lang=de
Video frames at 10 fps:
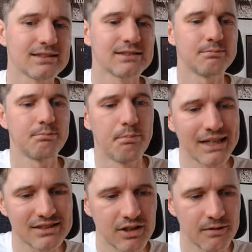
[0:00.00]
das
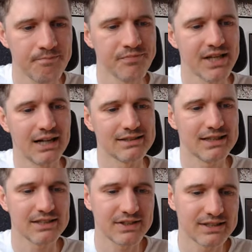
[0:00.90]
besser als
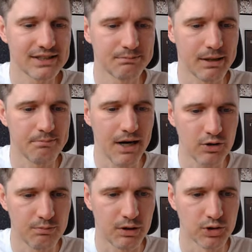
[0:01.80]
das, was jetzt bei
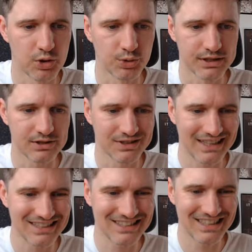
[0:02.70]
Paramount los ist. Und
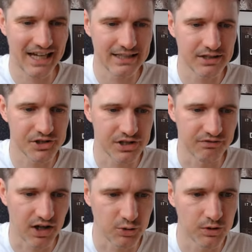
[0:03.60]
das ist hier eigentlich die
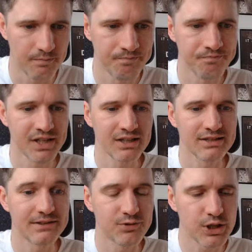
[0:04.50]
Warnung
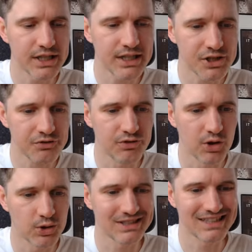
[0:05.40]
die Free Cash
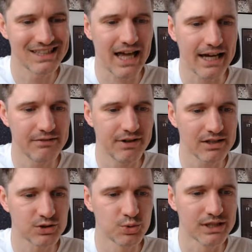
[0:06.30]
Flows sind
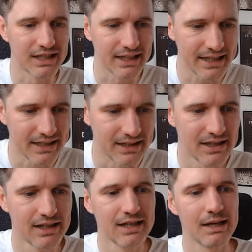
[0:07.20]
einfach zu gering.
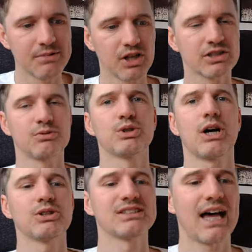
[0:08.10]
Im Jahr
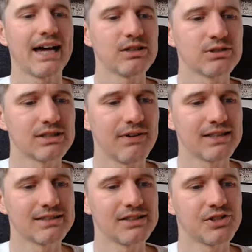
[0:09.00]

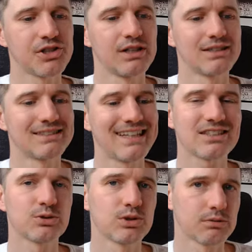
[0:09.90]
2021
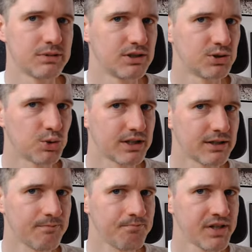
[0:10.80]
600
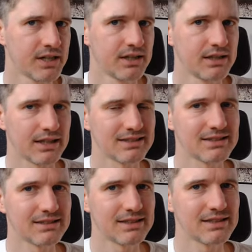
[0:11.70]
Millionen.
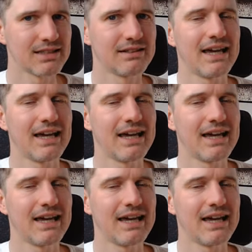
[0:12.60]
Das sind